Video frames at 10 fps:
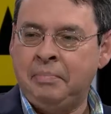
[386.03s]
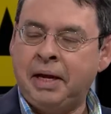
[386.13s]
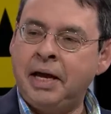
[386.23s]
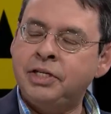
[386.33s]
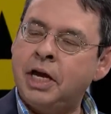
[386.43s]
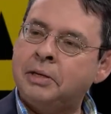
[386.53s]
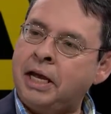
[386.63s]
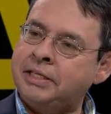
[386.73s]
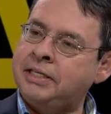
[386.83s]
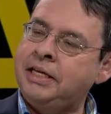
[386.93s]
Ben, quand Jacques
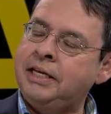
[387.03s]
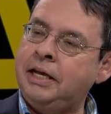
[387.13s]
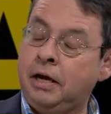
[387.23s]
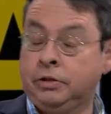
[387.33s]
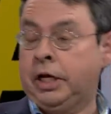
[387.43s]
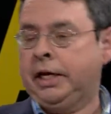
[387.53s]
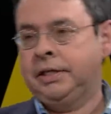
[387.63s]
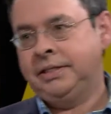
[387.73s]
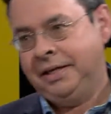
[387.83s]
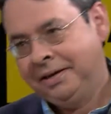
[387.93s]
Cartier, Jacques
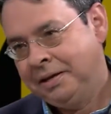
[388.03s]
Cartier,